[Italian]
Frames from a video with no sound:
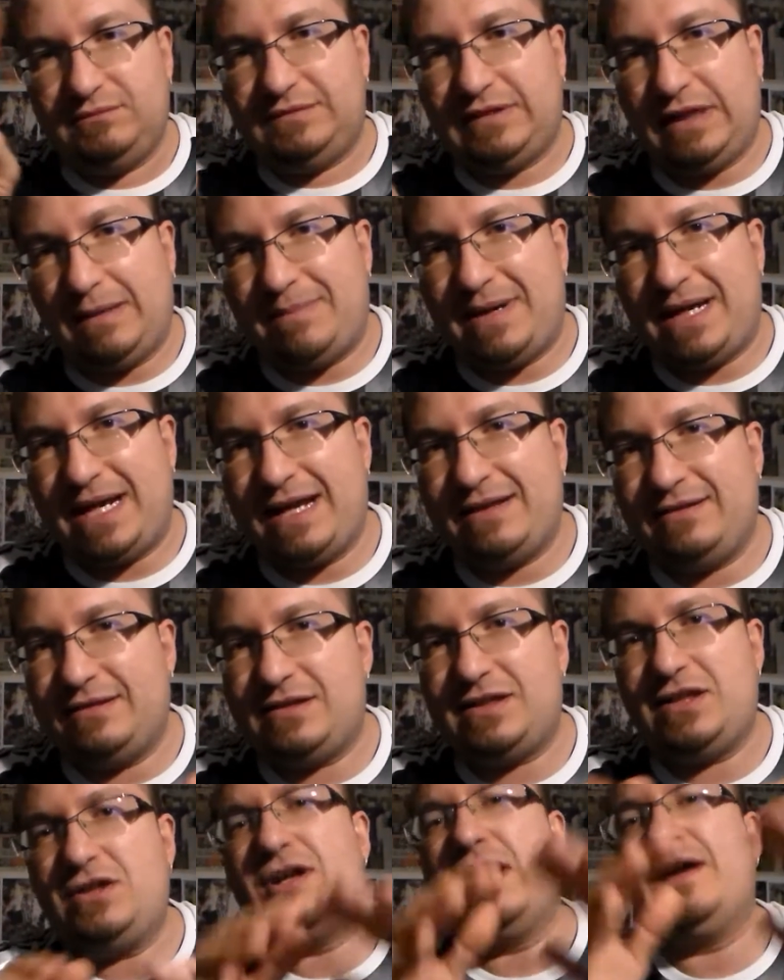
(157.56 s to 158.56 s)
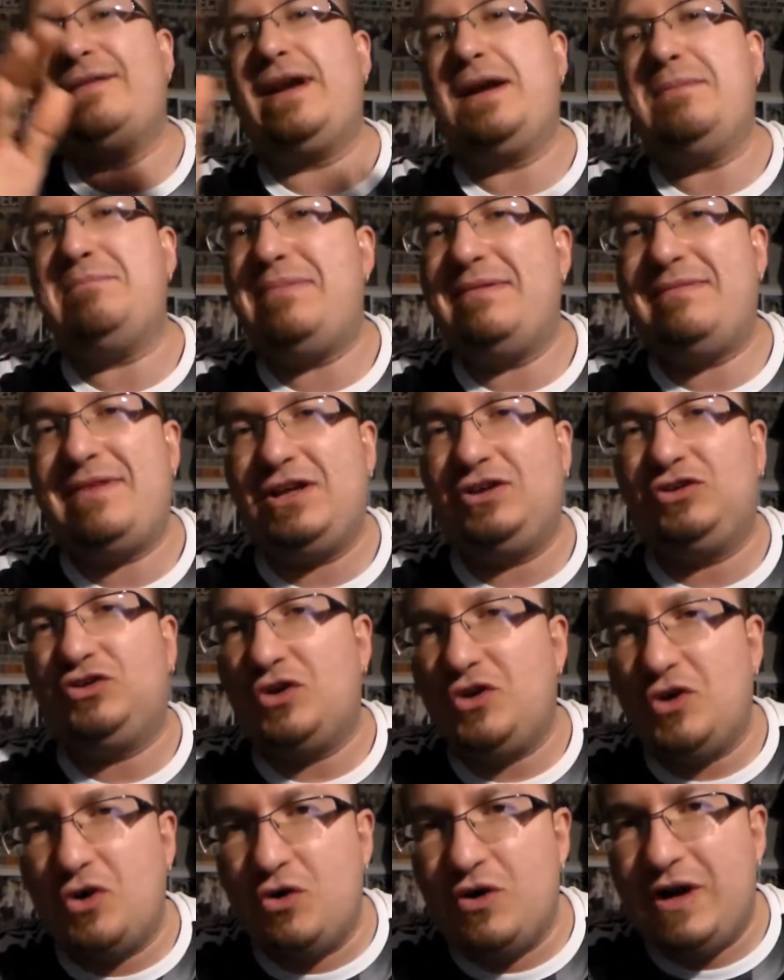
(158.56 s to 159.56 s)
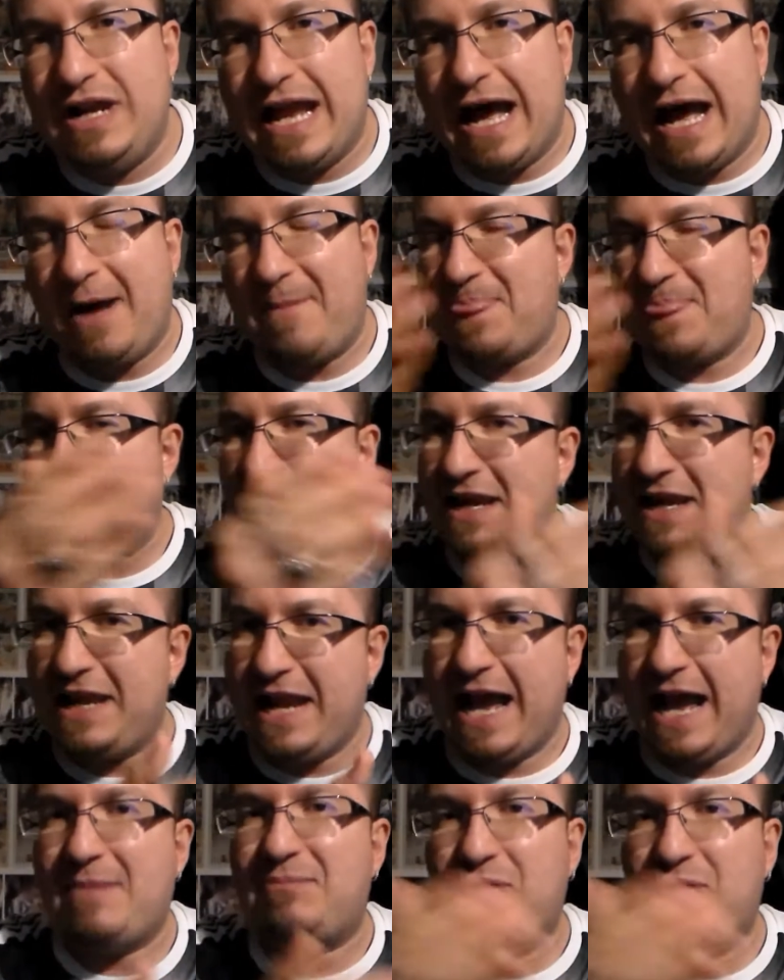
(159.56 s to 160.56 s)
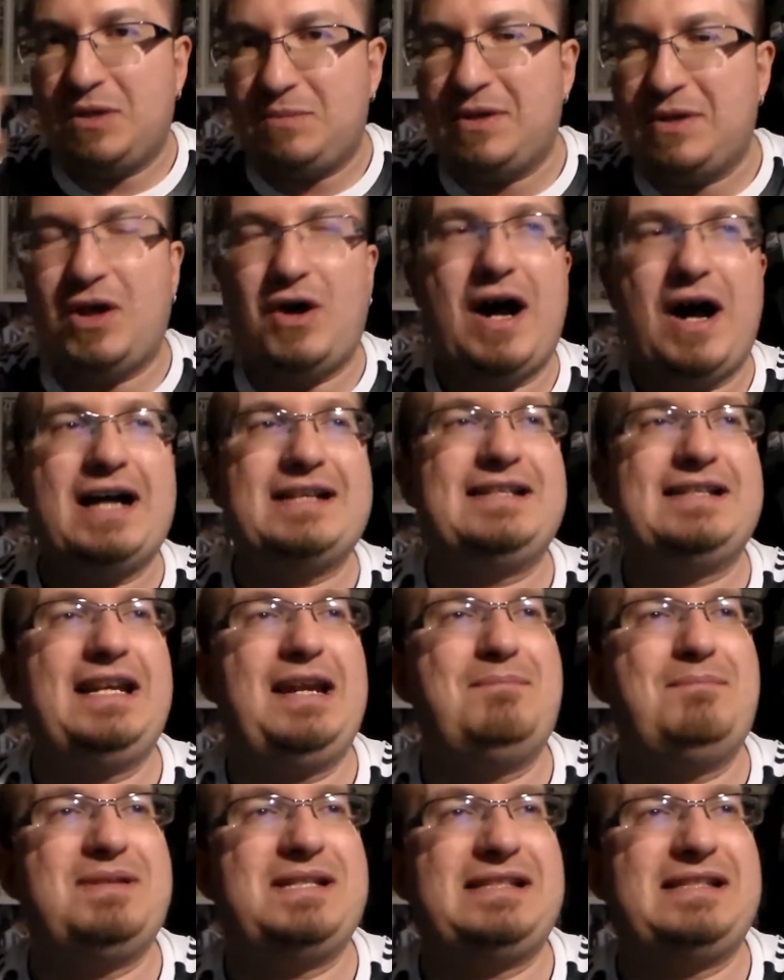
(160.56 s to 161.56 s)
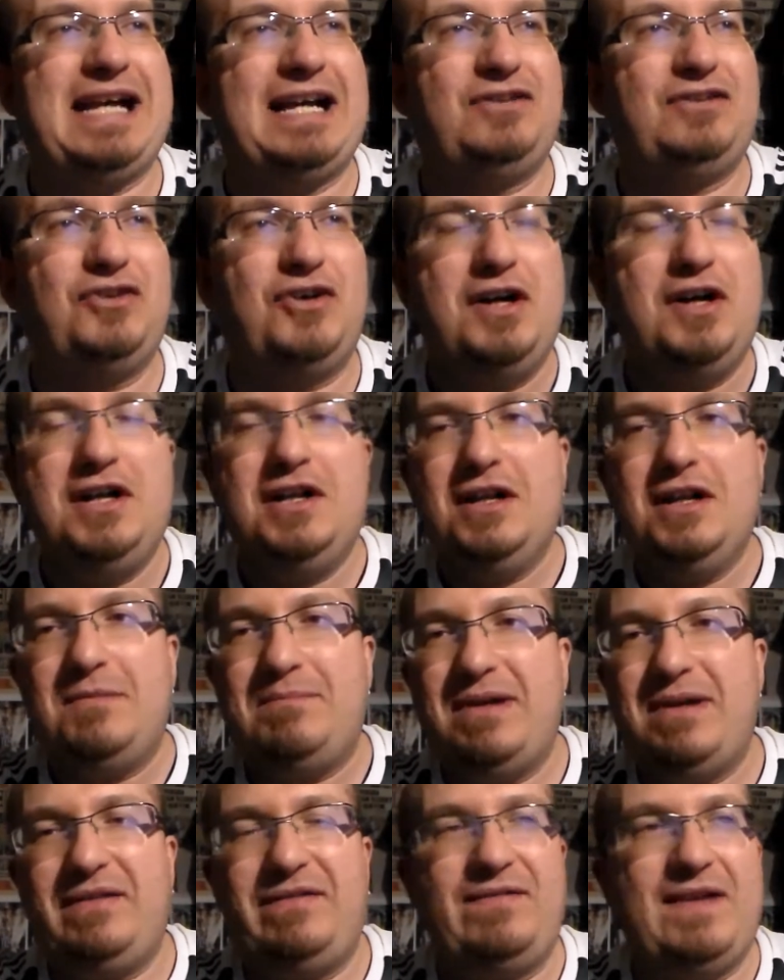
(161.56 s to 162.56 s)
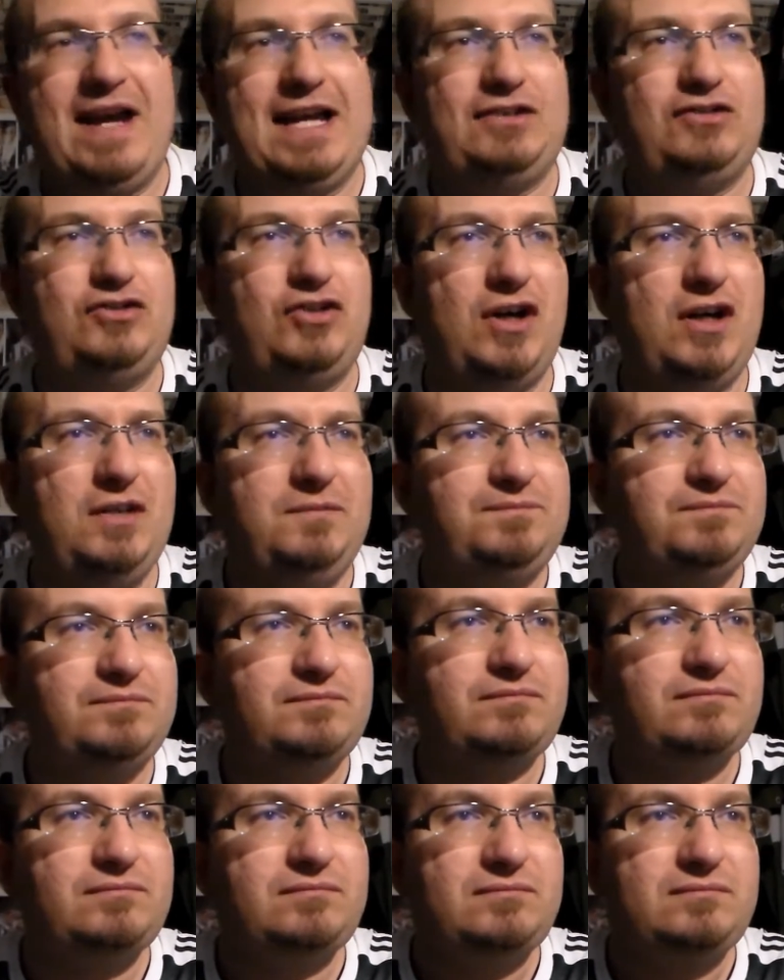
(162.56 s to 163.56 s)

Tra parentesi, non avrebbe vinto nulla a Napoli, però sarebbe stato perfetto.